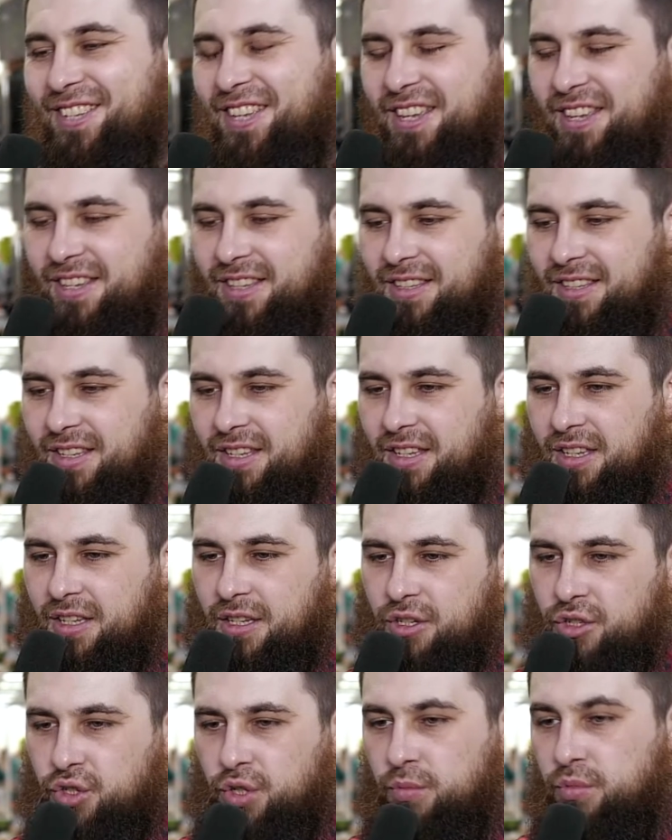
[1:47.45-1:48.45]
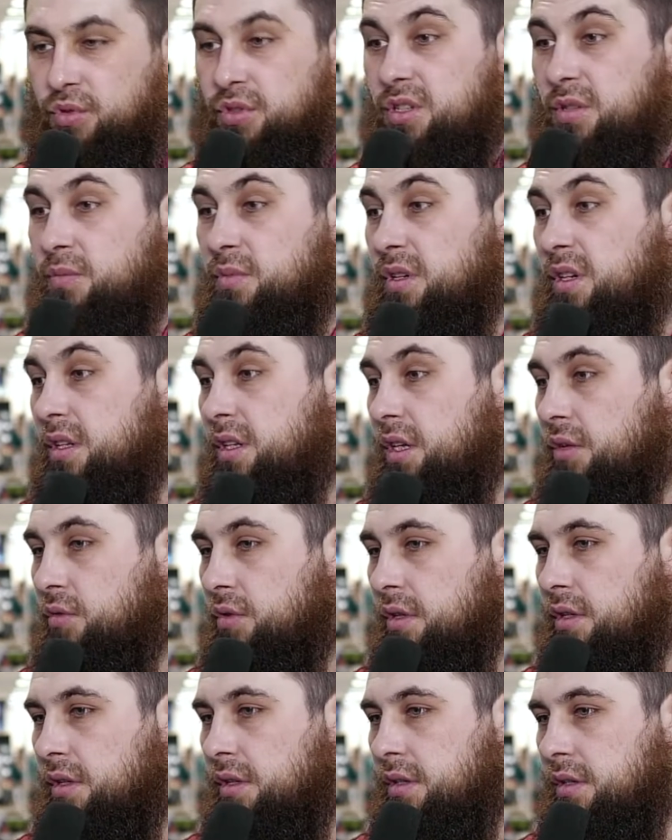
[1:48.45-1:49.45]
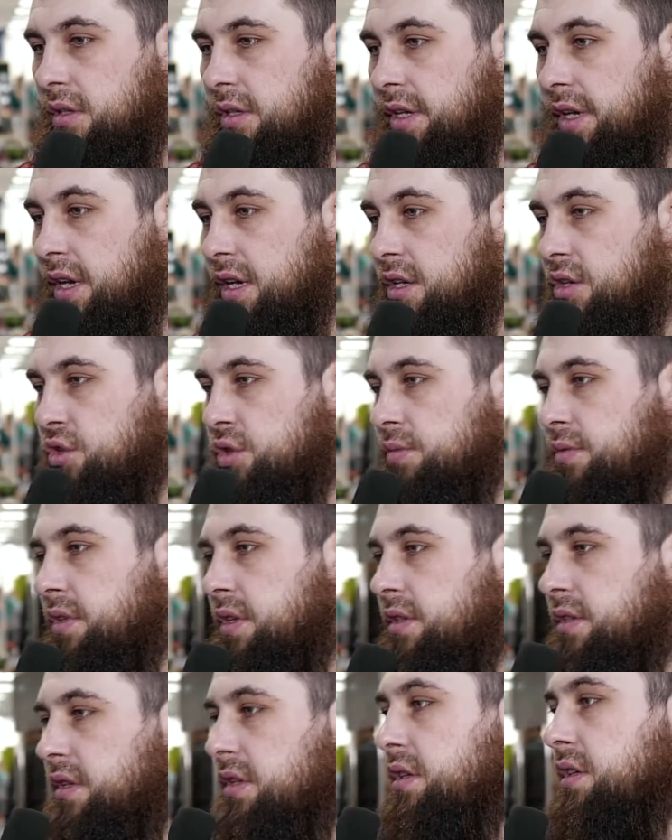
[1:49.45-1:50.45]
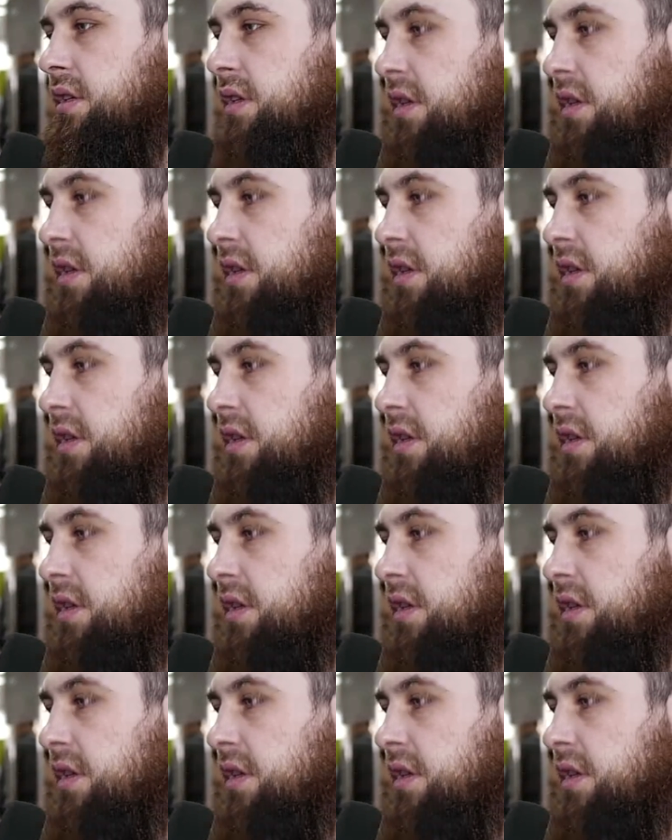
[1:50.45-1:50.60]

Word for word: Нет, чтобы люди были довольны. Реально, чтобы сказали,